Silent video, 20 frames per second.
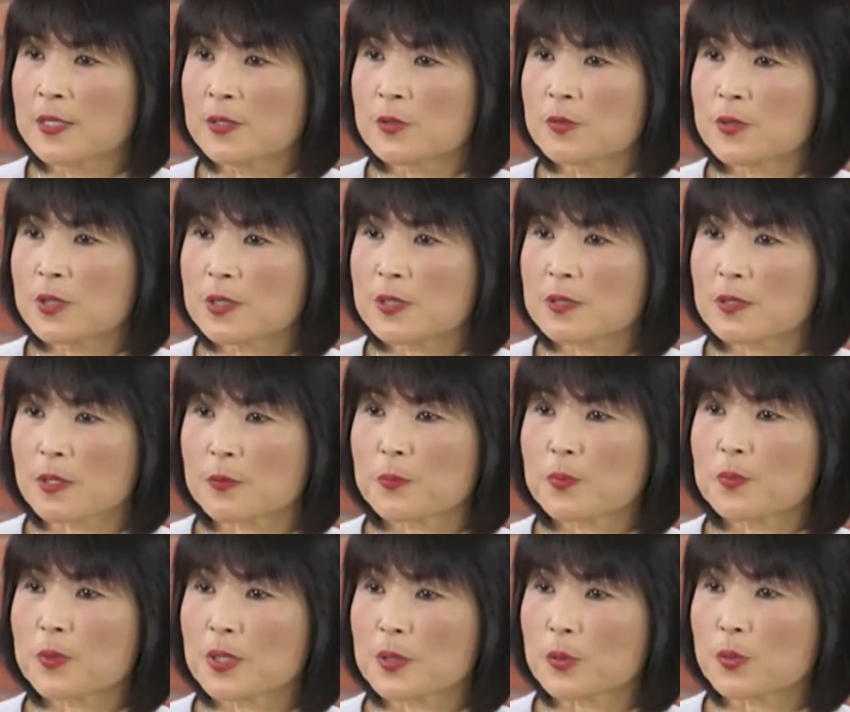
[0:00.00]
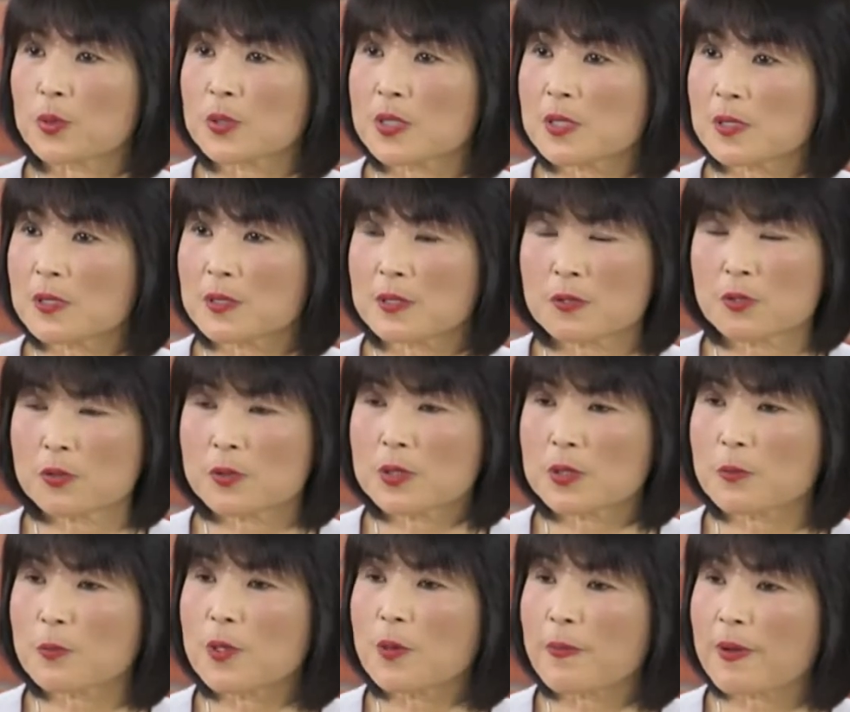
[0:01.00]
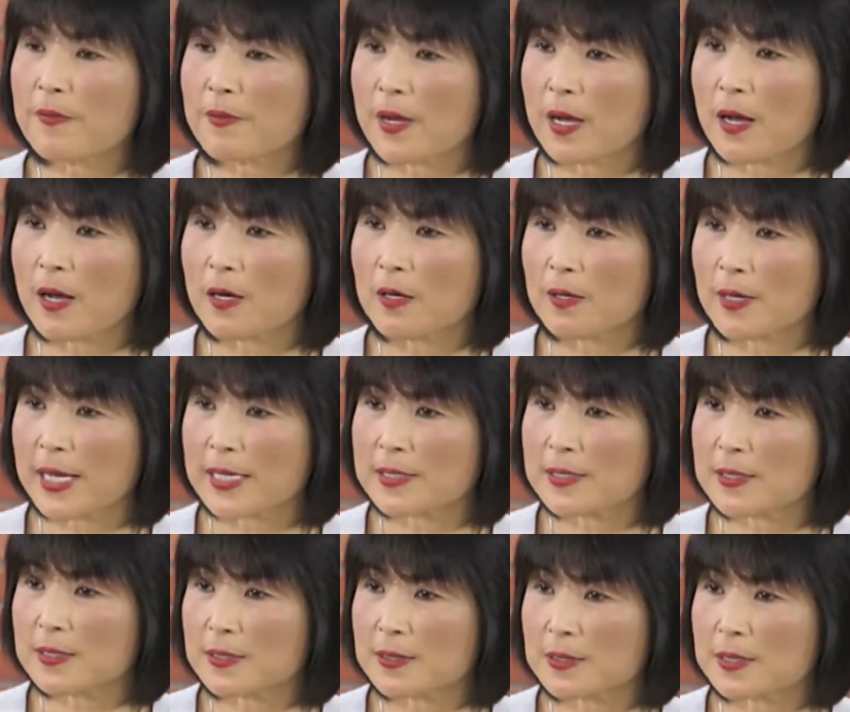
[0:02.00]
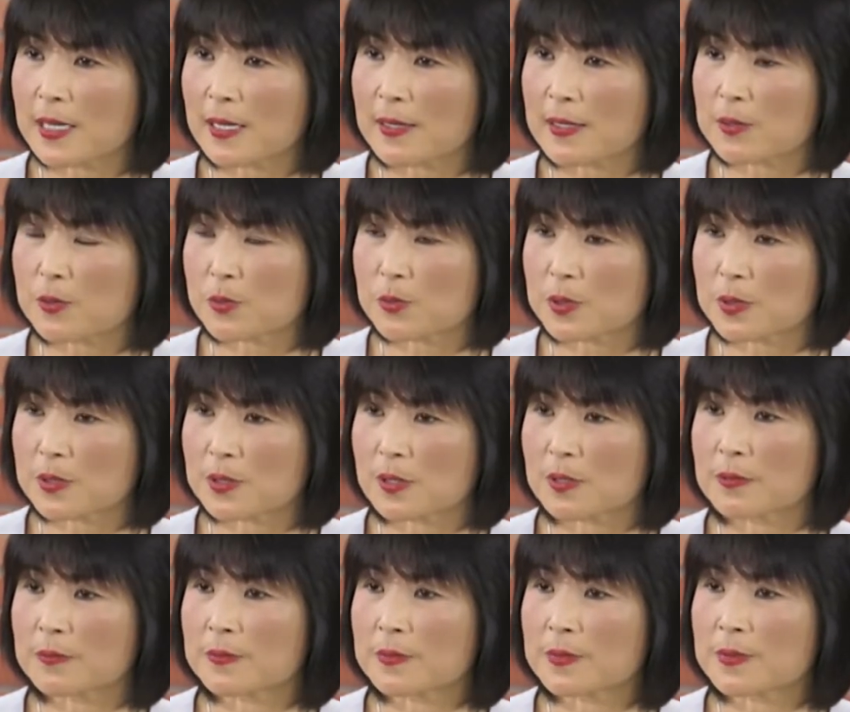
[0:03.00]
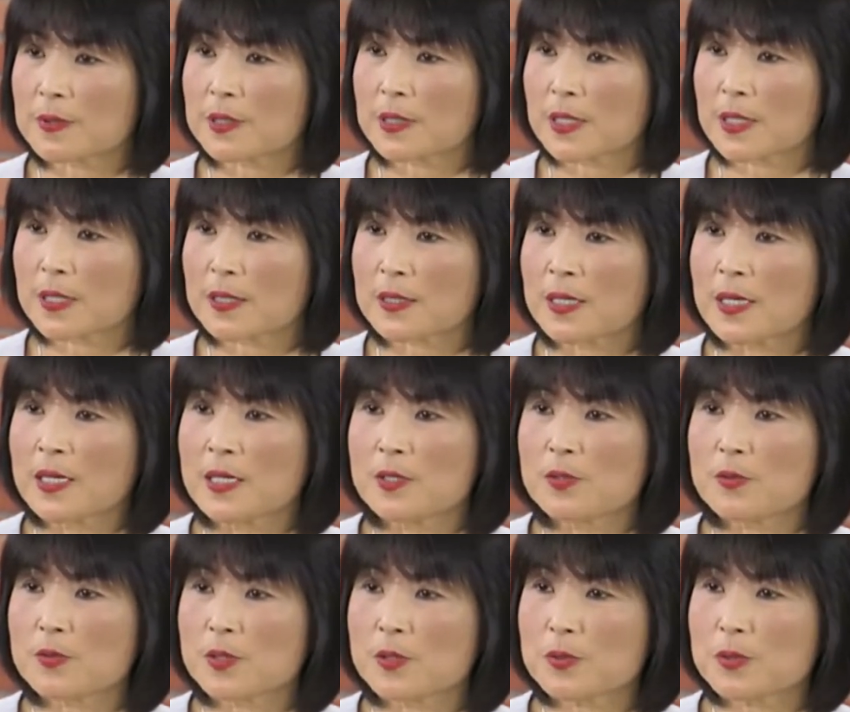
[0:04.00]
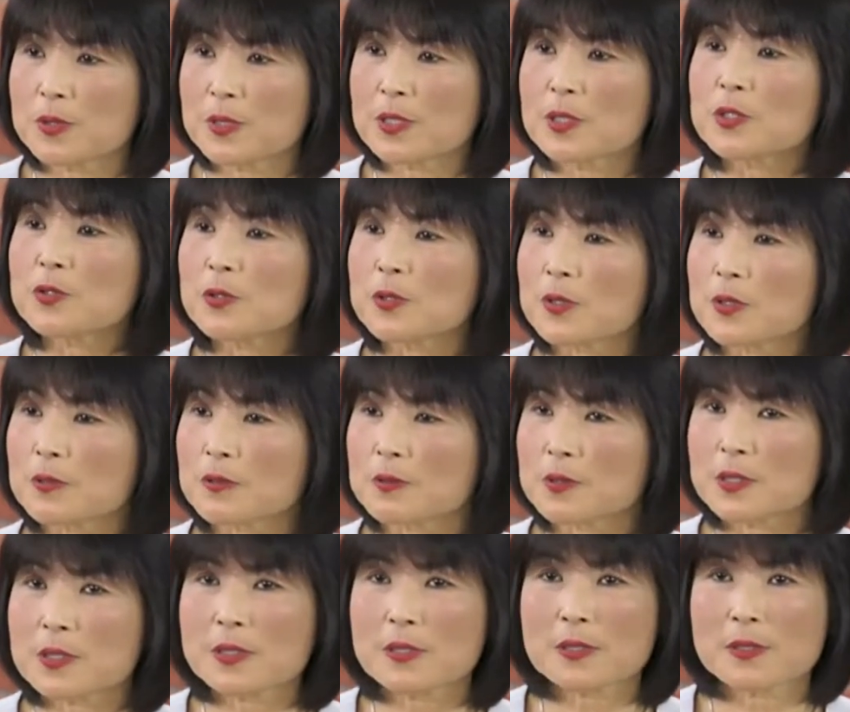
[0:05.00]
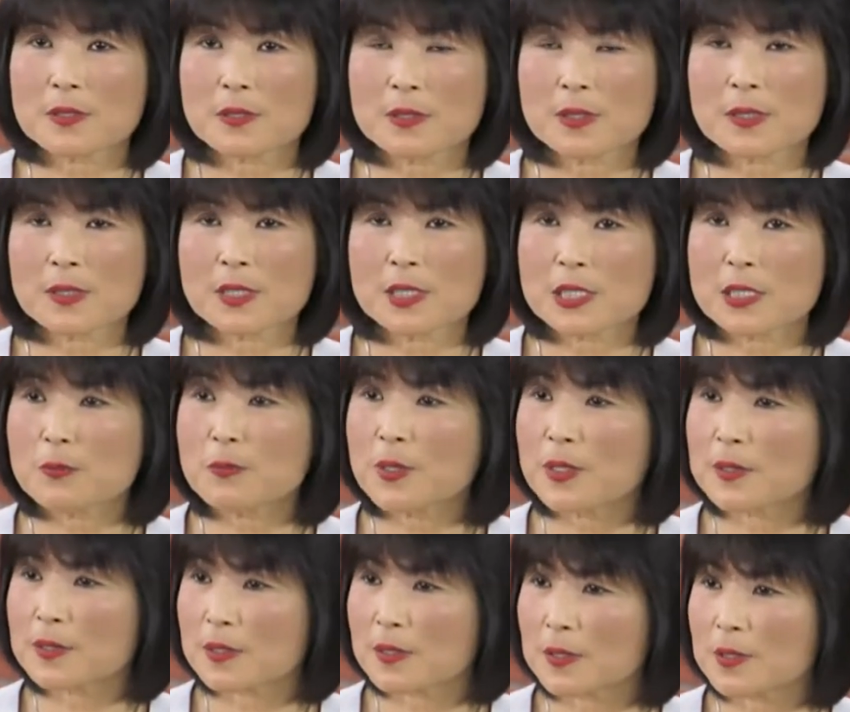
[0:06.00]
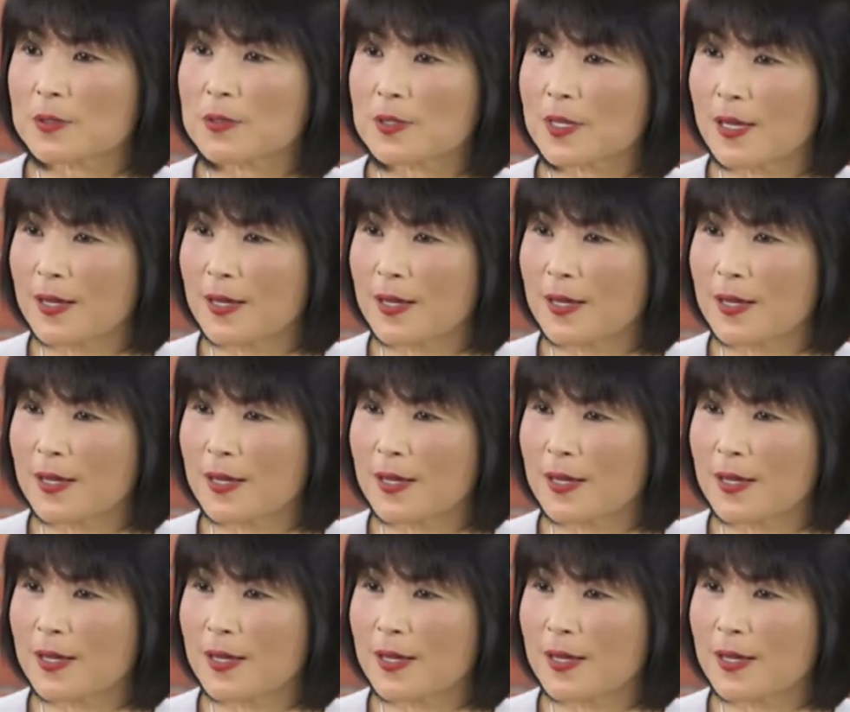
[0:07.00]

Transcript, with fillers: 所以脑部很多次就是没有办法好好安静下来睡觉，啊，所以说这就这个这个失眠呢